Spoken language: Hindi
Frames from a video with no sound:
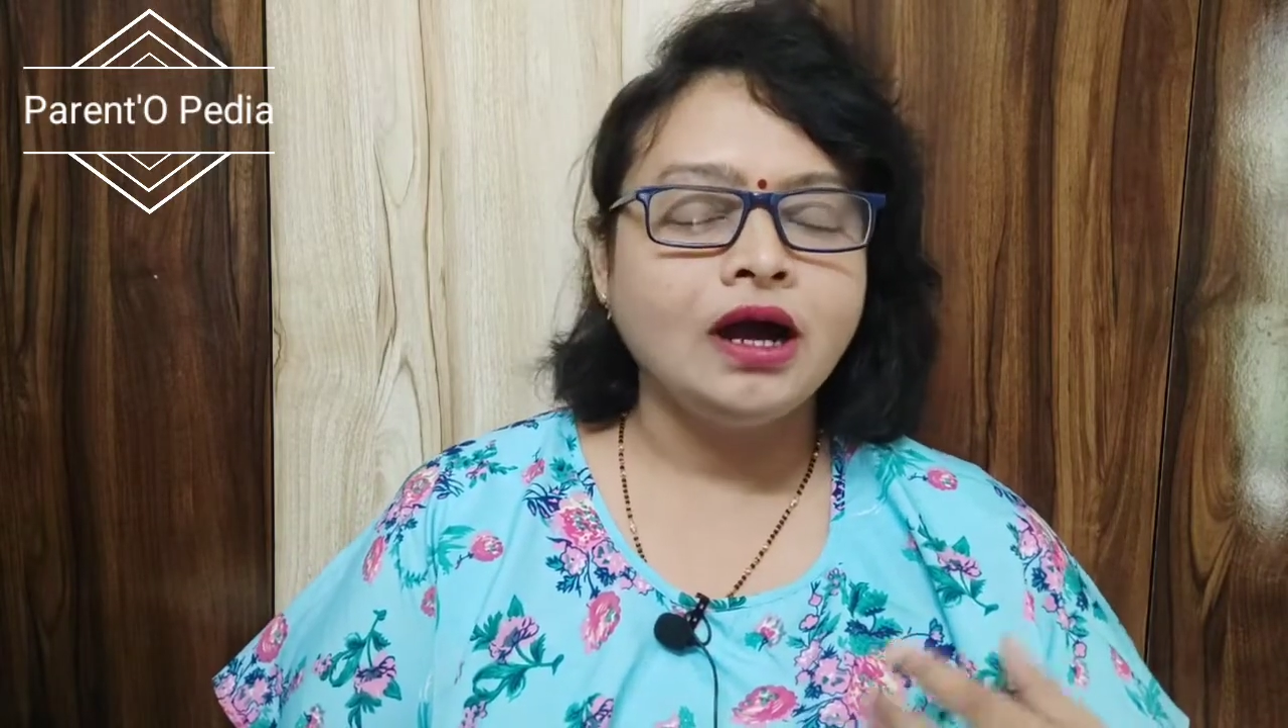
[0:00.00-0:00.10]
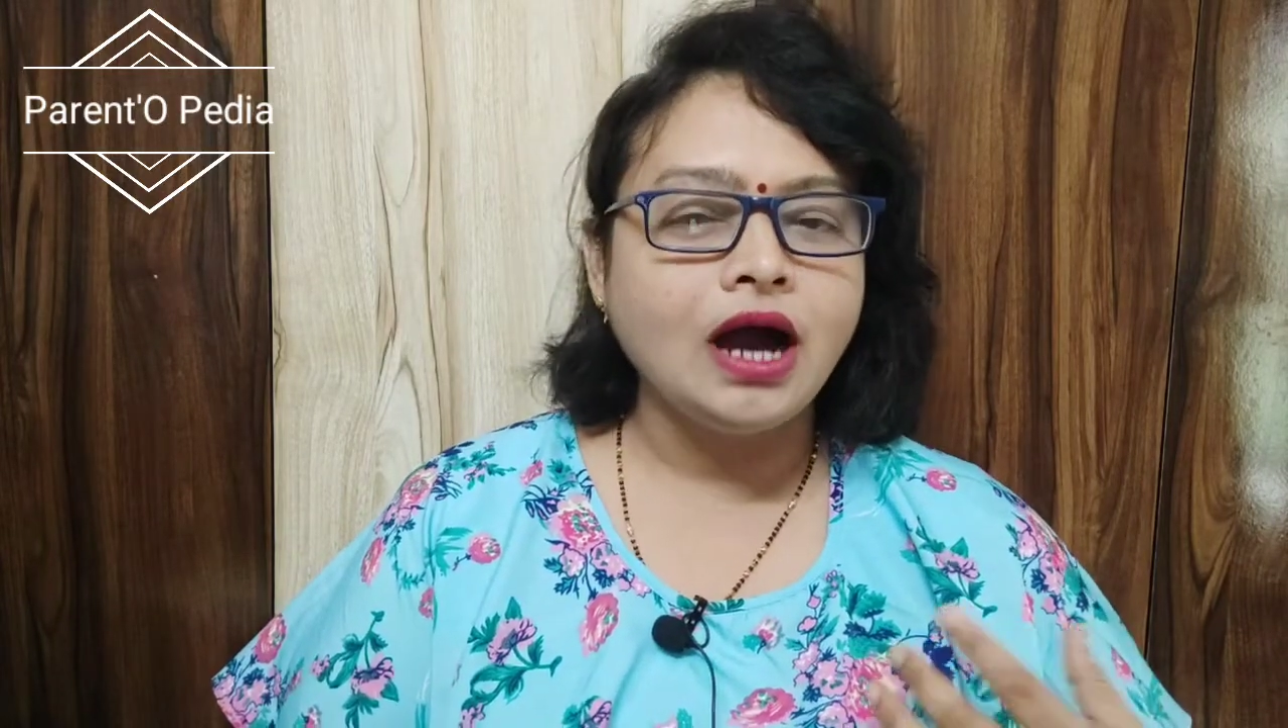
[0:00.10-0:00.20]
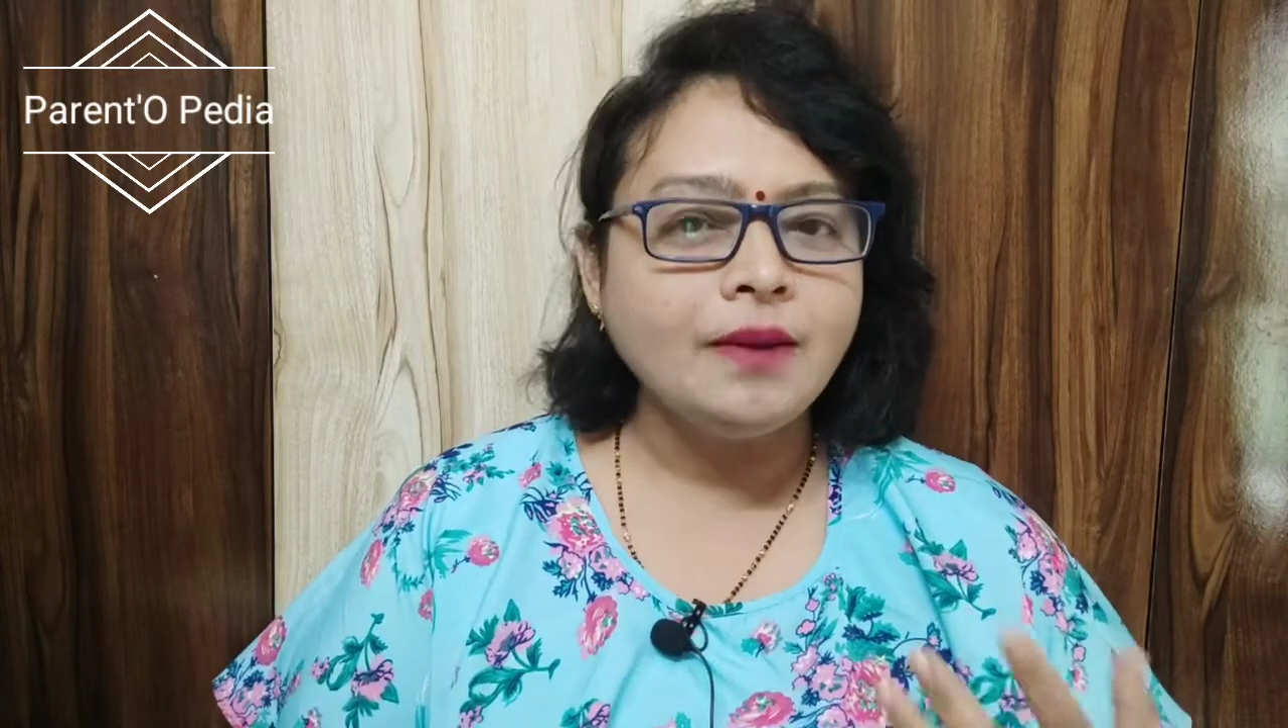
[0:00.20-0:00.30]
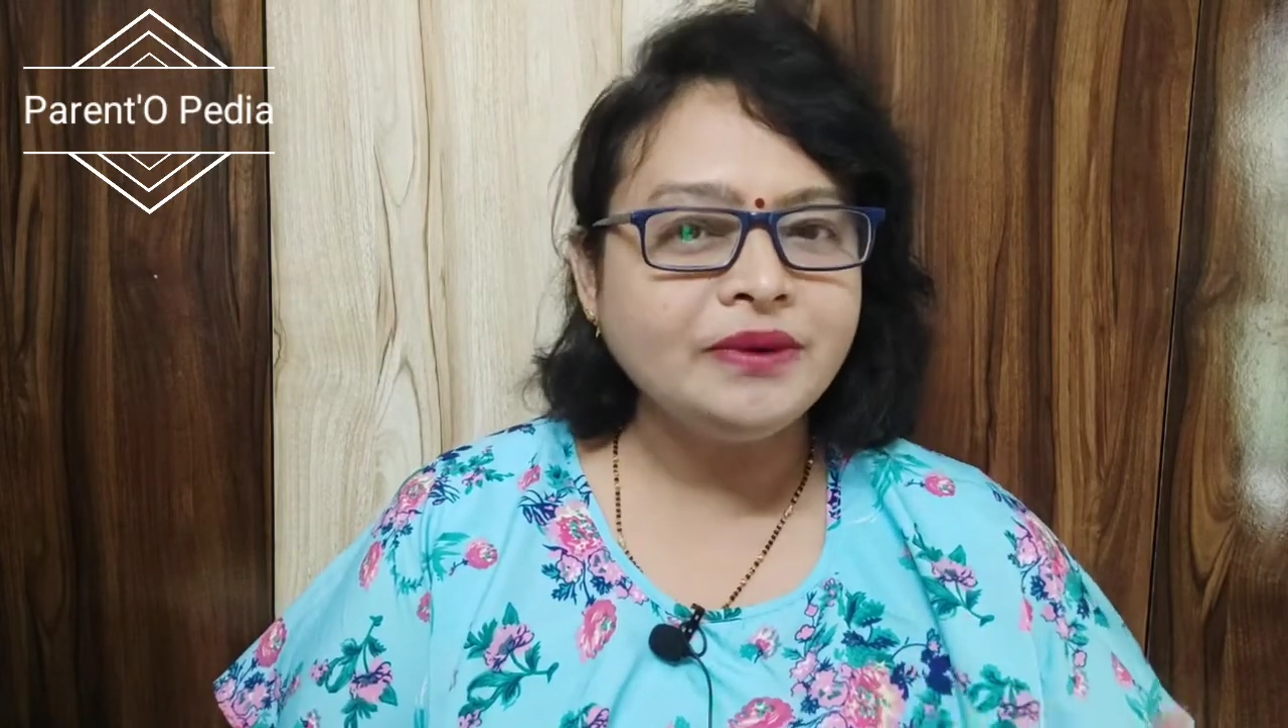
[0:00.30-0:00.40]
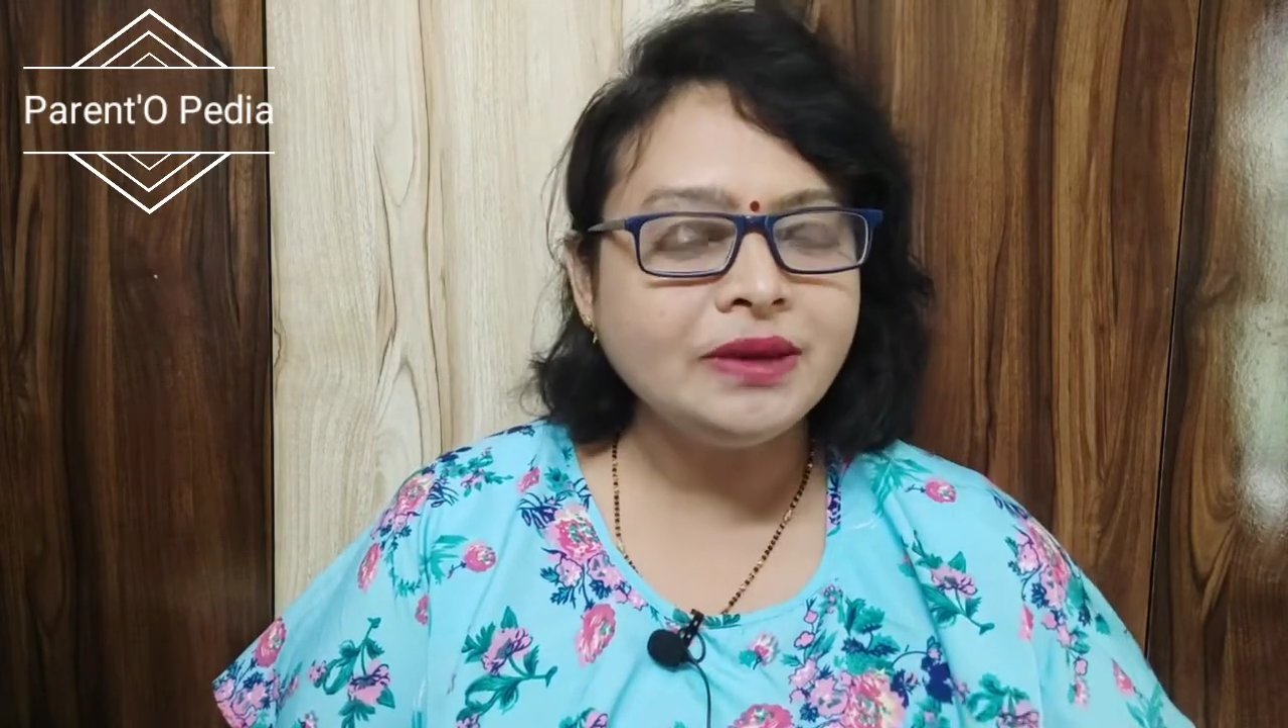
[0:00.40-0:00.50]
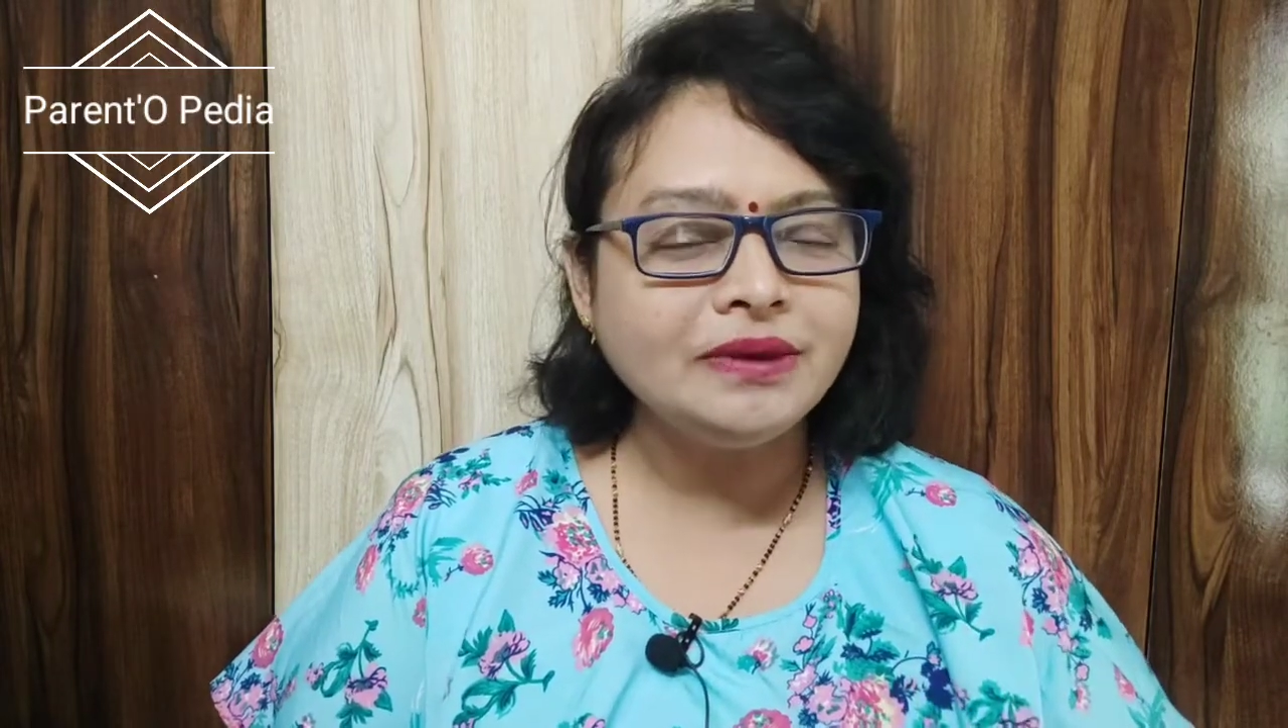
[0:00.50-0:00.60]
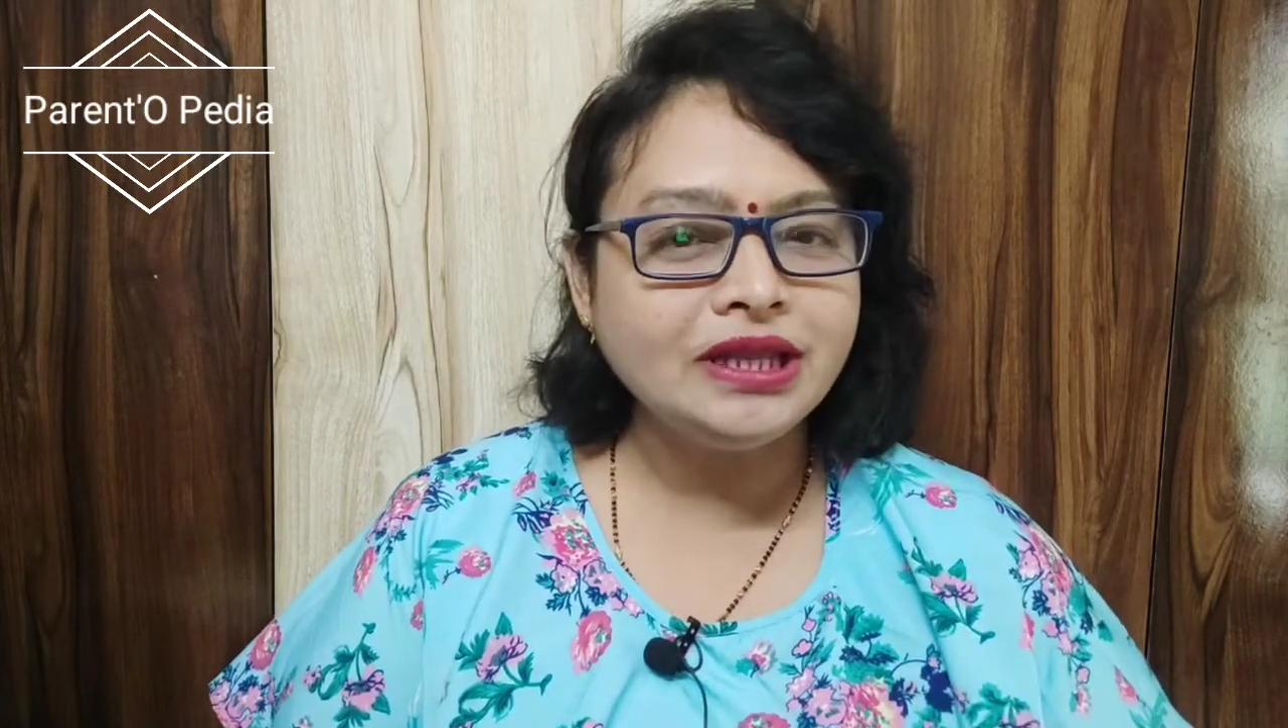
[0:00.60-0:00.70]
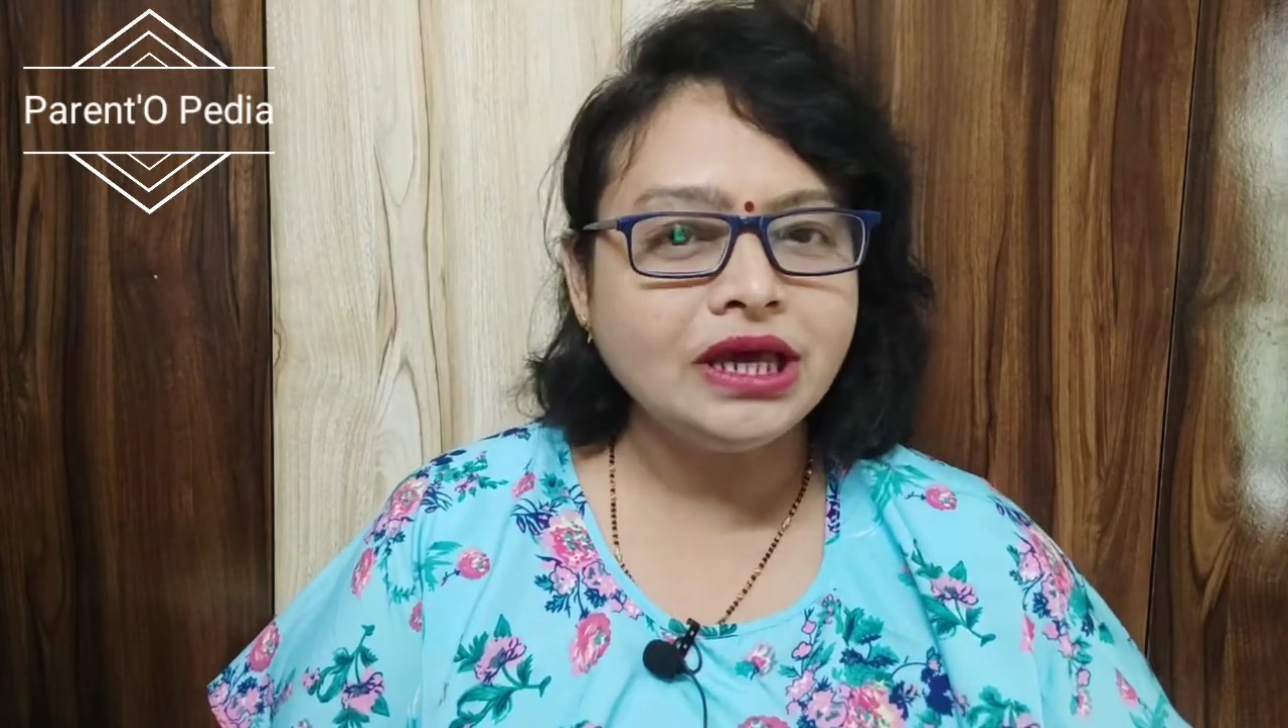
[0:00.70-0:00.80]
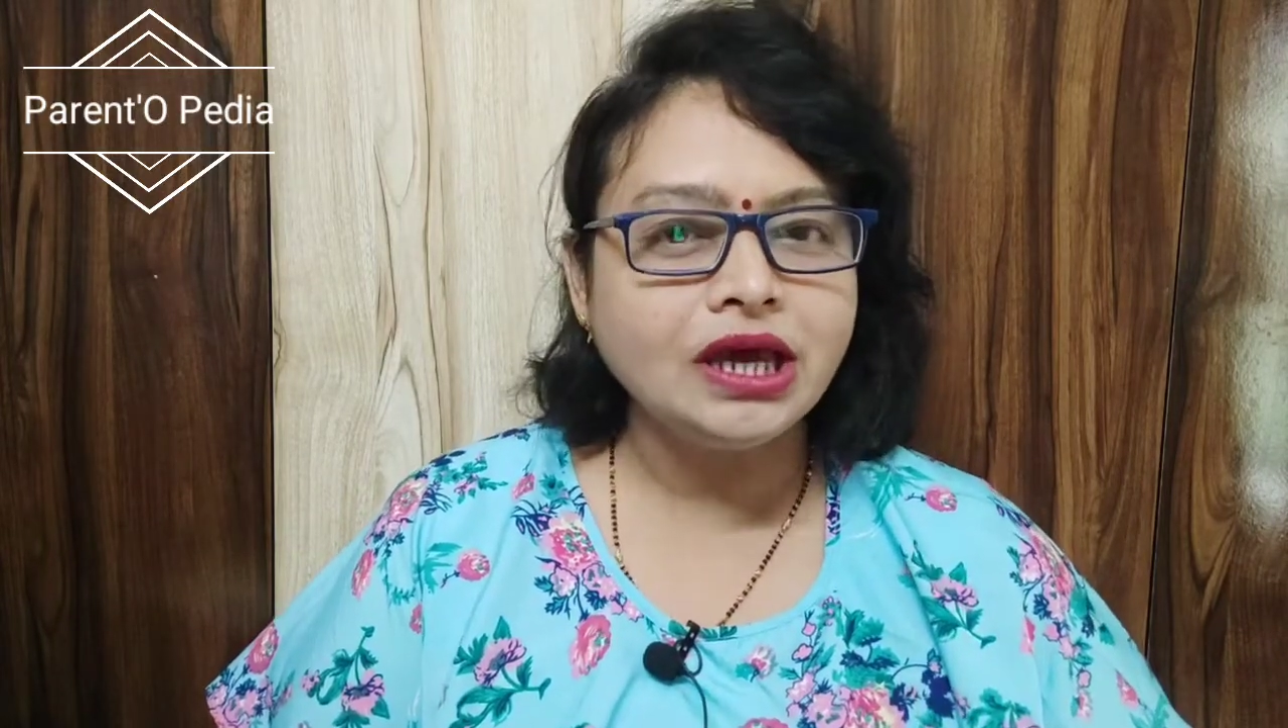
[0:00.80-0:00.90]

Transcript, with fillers: आप ये भी